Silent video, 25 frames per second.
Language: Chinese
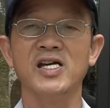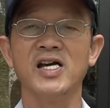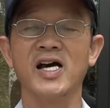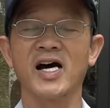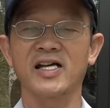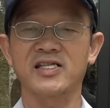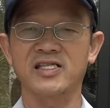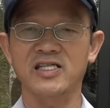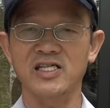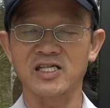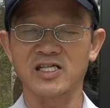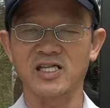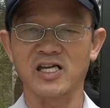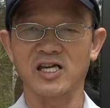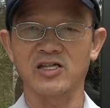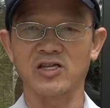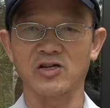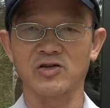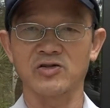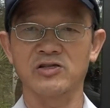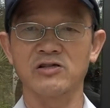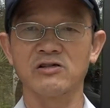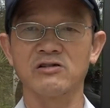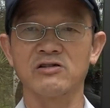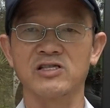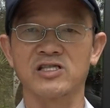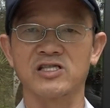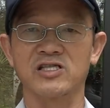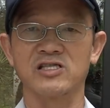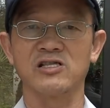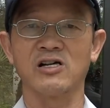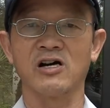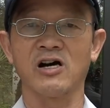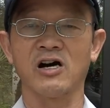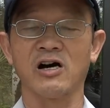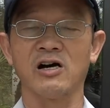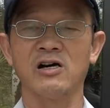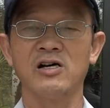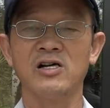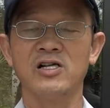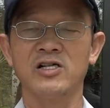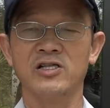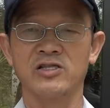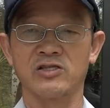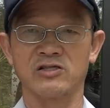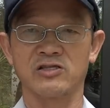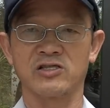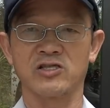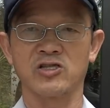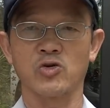啊，季节酒错的时吼，
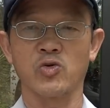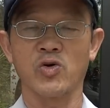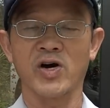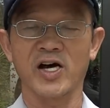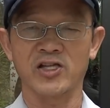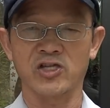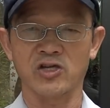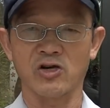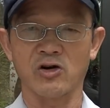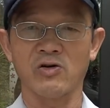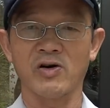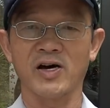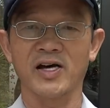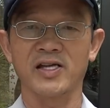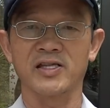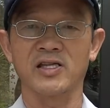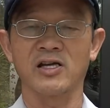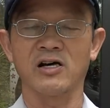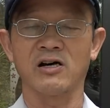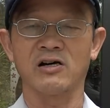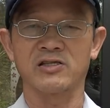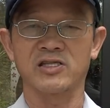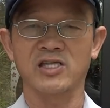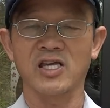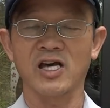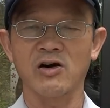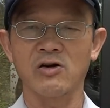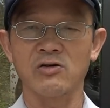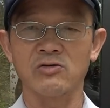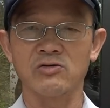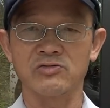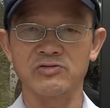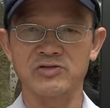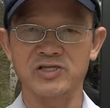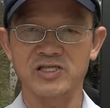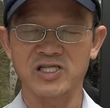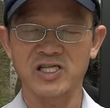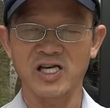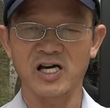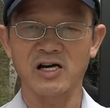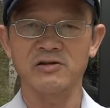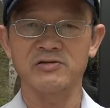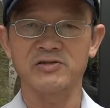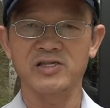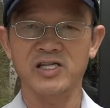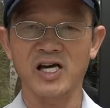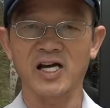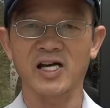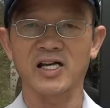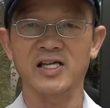就是罚九万吼，吊销
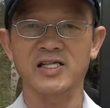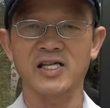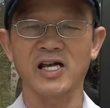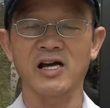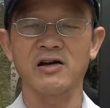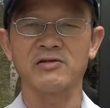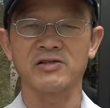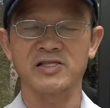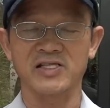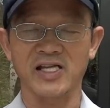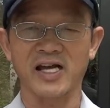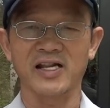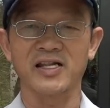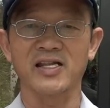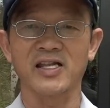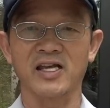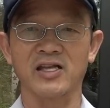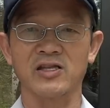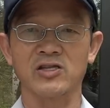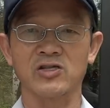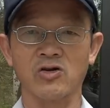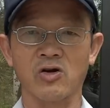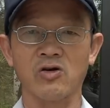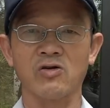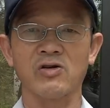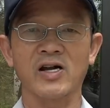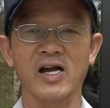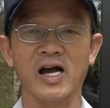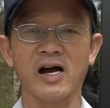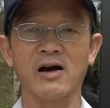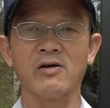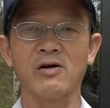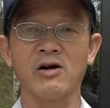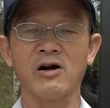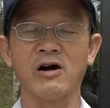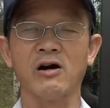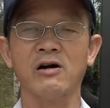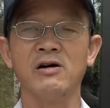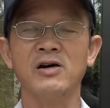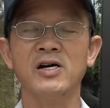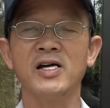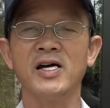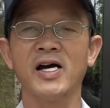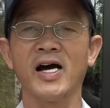驾照三年重考吼。